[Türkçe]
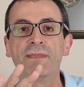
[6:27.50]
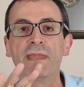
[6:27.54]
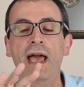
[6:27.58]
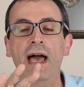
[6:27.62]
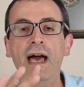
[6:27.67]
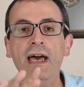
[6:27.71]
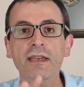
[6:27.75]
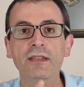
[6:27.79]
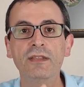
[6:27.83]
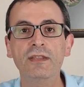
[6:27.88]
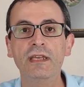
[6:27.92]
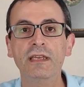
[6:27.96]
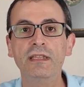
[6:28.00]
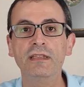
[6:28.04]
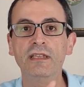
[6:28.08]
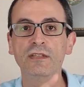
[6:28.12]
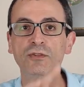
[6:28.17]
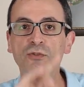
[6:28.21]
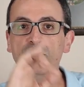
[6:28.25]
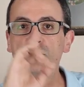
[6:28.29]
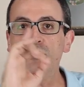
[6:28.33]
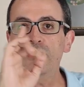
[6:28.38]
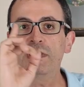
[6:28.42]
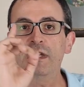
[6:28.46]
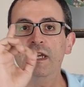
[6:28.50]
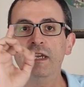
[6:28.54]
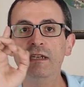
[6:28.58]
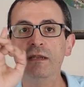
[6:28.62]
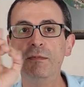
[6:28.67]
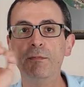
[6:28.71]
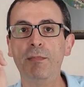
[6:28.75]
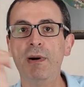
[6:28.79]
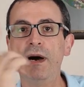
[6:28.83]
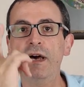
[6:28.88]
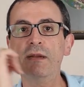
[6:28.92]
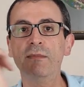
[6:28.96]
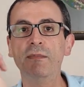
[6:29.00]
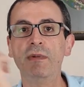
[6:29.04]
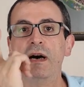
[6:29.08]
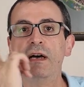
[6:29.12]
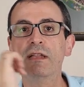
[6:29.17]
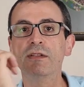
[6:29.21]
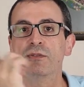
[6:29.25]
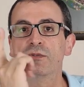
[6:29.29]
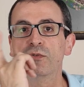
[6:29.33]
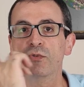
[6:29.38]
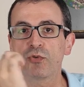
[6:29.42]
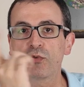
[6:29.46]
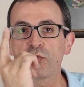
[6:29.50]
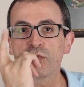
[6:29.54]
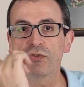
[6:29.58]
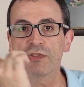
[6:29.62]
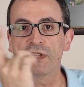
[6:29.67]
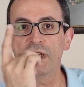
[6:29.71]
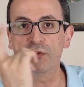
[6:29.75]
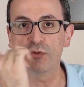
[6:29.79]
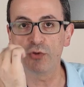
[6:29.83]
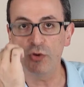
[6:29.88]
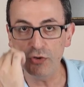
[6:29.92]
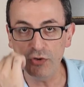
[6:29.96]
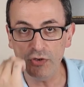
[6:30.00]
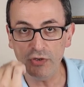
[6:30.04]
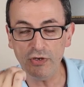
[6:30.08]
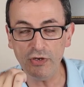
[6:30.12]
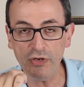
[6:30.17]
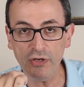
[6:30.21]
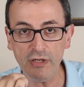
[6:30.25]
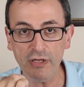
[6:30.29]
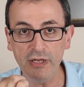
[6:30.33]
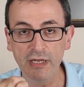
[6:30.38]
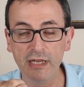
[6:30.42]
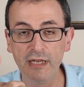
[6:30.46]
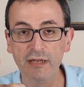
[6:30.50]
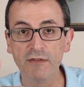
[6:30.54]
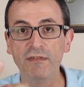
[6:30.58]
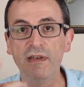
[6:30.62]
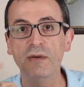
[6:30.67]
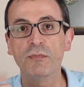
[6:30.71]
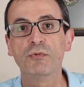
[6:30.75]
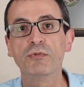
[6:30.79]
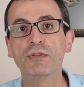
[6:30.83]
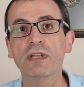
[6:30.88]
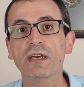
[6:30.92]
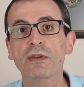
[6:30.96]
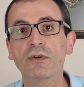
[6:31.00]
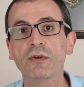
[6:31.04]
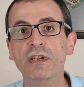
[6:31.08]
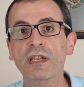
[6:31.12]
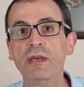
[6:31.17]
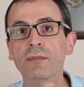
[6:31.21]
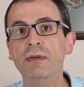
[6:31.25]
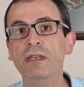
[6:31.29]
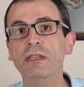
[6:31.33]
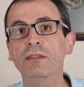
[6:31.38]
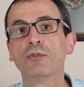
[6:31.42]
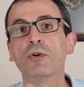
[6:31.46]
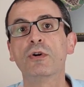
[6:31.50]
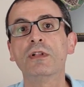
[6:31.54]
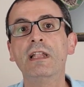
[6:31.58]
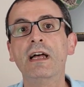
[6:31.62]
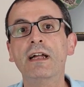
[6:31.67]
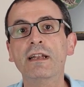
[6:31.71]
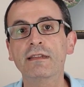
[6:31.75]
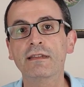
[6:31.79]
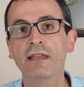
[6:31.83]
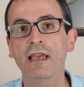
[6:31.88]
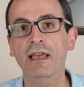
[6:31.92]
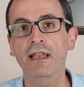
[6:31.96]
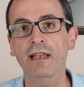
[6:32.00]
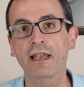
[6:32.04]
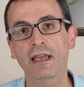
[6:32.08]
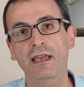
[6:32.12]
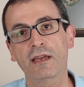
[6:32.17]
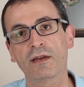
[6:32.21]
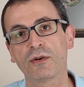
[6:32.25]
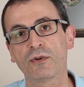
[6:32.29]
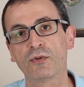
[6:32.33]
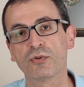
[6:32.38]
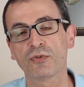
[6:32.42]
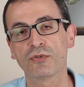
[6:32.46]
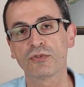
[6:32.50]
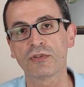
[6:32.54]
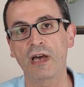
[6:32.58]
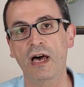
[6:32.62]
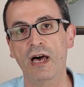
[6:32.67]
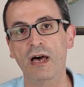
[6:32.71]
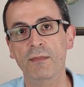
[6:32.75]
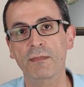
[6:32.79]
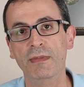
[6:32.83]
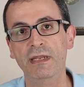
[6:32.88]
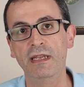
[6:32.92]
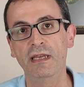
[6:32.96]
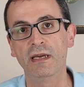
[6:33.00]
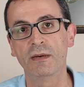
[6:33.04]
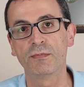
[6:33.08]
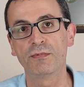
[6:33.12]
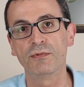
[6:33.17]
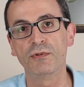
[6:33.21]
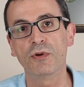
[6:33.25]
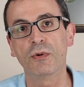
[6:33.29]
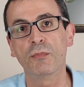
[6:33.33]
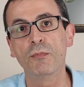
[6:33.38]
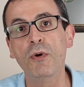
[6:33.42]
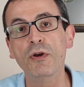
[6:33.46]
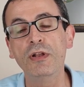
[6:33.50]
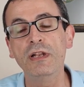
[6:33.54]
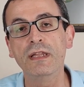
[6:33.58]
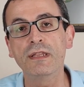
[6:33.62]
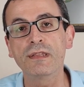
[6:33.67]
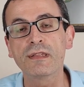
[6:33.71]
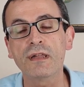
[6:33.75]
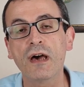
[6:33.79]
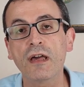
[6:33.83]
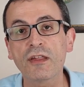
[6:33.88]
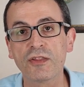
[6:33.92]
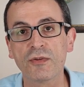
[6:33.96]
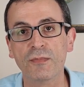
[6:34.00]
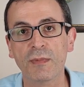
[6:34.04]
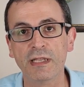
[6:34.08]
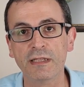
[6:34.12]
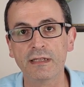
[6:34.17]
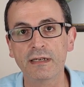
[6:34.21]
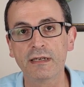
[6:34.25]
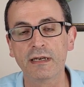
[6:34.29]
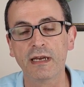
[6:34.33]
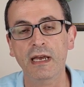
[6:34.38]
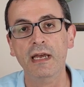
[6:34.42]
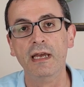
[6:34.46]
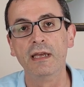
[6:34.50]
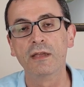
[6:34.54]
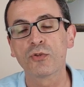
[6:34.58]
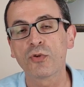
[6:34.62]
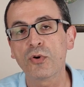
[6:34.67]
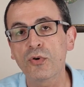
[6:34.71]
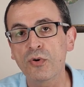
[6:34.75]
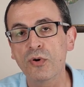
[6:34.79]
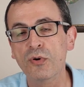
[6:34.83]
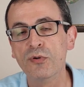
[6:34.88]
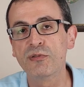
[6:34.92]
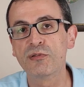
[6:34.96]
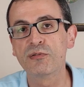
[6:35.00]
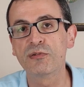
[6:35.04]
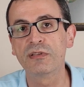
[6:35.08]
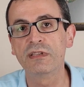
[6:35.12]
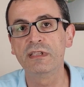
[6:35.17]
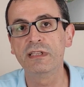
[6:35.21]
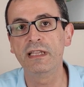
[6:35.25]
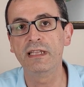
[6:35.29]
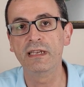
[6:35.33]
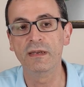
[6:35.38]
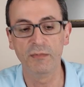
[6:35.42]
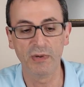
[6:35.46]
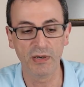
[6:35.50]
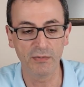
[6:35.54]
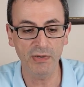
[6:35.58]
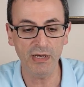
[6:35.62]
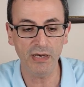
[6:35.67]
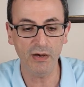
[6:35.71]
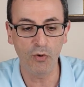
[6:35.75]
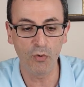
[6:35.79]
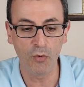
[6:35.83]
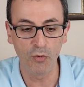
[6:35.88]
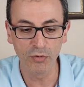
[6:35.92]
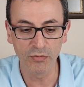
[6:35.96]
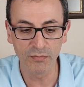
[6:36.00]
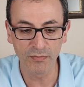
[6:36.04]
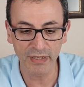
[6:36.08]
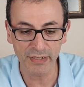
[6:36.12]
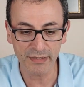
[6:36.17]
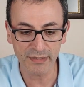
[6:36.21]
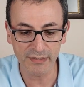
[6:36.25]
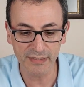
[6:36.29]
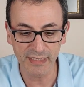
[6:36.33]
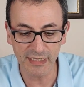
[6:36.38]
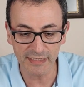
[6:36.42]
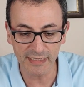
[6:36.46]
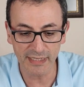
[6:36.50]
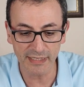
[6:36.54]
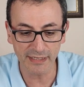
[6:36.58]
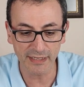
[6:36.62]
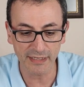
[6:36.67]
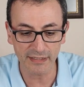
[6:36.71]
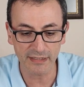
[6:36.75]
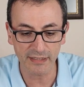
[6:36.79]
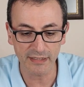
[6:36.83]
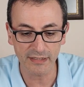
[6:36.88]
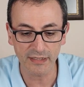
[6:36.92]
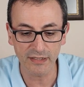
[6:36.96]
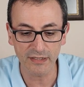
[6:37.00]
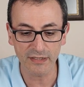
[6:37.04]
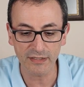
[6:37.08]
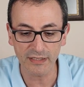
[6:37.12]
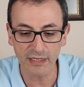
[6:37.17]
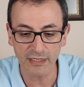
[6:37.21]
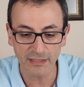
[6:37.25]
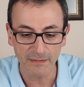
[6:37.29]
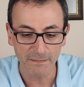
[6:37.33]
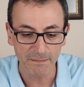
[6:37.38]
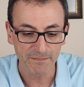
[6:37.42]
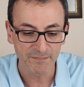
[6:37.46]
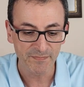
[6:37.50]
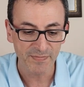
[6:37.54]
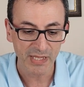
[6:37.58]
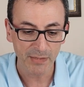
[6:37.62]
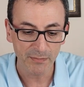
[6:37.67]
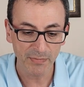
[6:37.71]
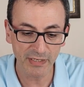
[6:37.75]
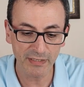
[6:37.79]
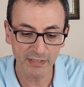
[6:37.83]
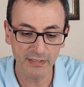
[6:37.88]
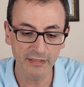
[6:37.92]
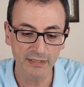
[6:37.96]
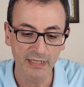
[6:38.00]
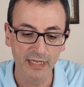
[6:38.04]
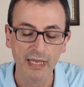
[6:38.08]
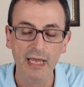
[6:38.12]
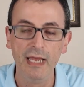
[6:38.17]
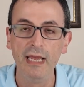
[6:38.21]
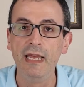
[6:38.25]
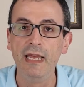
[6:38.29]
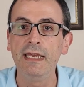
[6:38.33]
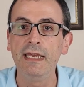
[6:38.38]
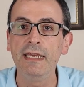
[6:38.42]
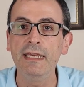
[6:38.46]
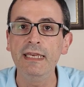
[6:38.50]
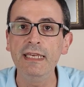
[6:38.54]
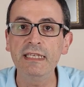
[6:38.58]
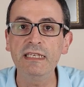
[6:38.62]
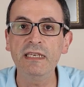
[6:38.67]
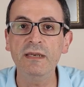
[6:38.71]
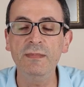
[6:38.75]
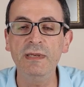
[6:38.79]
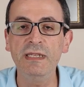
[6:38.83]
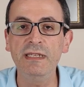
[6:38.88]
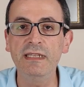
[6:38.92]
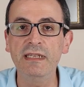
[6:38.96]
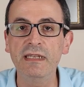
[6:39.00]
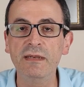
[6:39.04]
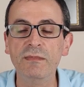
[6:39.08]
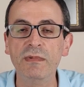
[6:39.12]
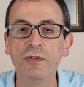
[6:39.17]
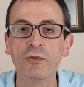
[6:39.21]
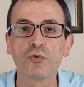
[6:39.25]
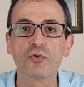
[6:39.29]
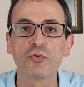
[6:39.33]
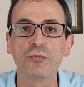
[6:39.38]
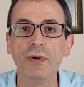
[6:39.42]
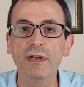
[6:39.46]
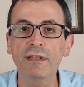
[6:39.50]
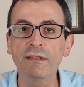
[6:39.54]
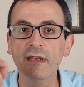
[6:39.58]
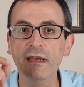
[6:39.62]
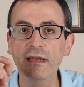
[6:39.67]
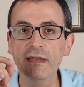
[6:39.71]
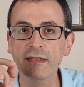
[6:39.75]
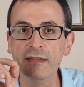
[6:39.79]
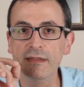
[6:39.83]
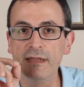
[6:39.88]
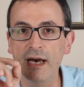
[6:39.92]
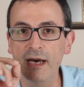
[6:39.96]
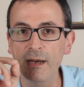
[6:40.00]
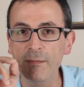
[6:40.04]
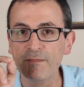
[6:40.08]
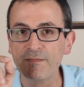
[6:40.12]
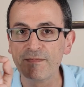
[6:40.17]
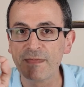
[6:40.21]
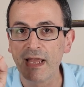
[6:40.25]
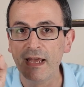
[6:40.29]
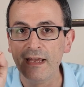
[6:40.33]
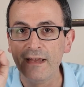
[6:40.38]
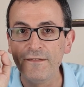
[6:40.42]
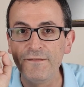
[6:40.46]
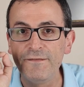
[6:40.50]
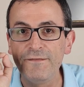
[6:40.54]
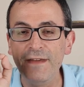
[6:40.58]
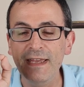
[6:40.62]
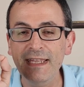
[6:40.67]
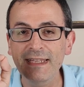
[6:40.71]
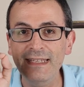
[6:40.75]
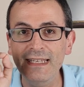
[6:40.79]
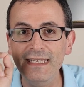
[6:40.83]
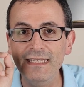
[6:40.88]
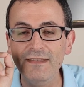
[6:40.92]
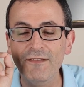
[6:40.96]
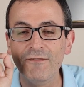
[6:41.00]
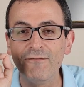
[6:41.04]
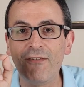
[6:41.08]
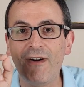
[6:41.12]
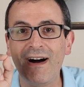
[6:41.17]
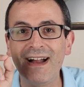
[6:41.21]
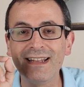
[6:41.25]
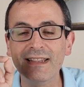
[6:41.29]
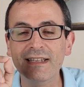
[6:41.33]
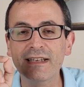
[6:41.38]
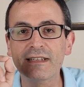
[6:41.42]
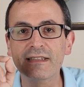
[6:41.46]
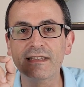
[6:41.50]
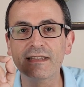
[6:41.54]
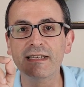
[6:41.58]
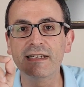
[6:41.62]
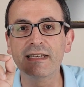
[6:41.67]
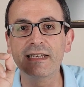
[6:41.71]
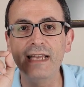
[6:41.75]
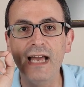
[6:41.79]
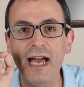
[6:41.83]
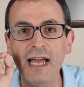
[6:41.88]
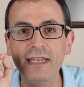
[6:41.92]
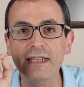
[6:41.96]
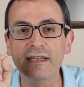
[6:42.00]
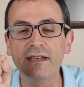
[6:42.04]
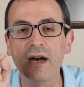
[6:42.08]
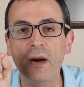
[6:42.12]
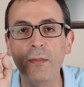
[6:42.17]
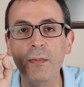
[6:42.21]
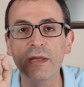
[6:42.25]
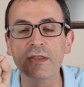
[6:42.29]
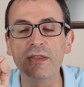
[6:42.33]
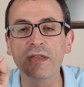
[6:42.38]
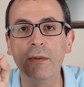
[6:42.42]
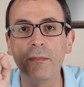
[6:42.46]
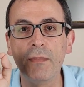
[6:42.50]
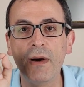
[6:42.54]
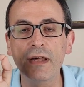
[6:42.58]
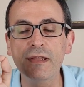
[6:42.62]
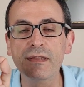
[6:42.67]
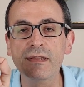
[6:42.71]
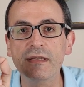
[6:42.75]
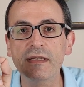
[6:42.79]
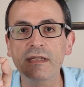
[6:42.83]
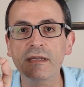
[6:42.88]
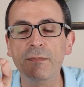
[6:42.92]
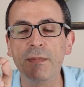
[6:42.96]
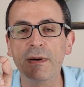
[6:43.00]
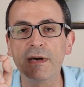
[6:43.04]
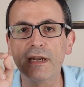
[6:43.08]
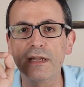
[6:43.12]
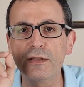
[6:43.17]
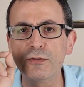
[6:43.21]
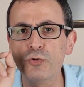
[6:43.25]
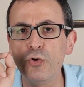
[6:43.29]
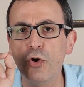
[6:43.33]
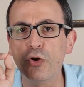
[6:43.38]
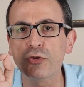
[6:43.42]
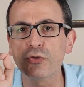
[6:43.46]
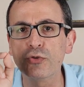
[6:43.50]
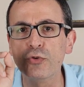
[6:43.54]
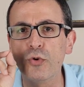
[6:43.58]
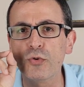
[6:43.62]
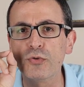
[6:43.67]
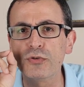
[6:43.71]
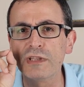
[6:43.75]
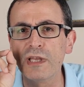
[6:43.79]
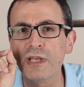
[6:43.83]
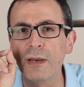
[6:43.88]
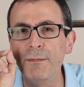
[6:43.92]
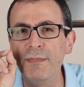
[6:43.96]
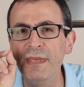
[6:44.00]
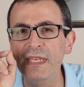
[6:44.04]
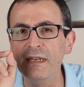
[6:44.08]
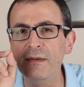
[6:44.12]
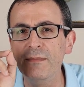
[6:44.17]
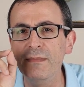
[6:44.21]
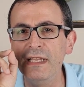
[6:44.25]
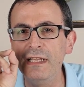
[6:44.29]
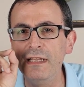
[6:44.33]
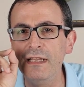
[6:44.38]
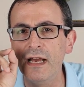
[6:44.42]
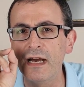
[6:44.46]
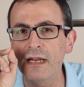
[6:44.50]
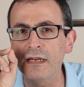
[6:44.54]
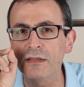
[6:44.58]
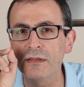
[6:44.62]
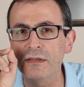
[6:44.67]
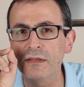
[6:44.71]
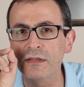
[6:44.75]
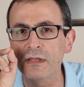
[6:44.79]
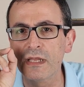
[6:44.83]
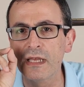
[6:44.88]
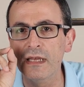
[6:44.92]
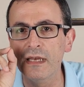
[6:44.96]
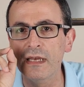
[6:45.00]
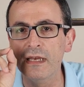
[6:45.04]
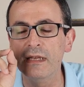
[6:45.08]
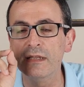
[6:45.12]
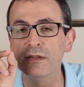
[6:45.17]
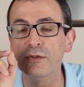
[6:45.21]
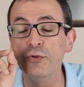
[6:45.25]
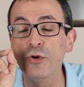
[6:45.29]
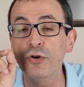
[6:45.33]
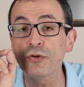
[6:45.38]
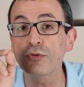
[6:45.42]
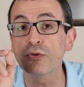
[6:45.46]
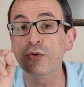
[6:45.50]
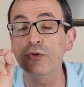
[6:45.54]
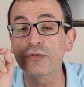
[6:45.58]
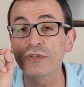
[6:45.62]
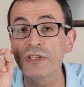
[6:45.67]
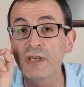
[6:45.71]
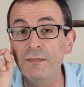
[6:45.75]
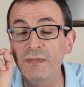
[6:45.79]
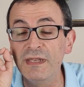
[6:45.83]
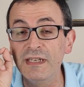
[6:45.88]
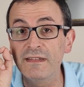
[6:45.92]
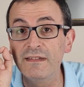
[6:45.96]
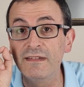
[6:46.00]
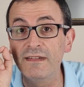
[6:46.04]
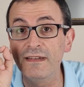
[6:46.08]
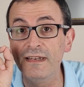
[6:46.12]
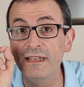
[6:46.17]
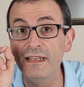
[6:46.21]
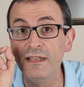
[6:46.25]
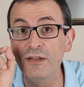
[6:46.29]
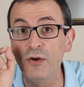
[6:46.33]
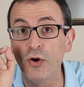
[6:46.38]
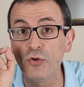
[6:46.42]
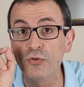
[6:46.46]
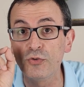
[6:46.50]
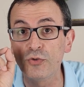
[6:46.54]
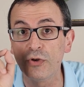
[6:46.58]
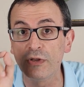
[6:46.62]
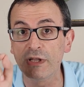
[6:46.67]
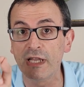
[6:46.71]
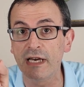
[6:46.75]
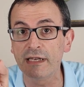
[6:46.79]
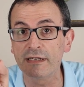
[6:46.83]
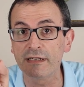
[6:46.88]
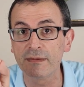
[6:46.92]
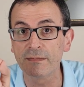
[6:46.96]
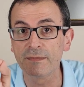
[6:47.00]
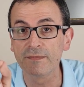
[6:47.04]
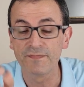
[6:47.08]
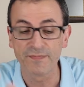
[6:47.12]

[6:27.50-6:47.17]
her şeyde Türkiye'nin parmağının ucunda dönüyor ve buna göre bir dolar TL kuru tahmini yapılıyor. Böyle saçmalık çok özür dilerim ama olmaz. Neden arkadaşlar? Bakın 2020 Şubat ayında Fed'in varlıkları yani kabaca bastığı para 4.1 milyar 4.1 e, trilyon dolar.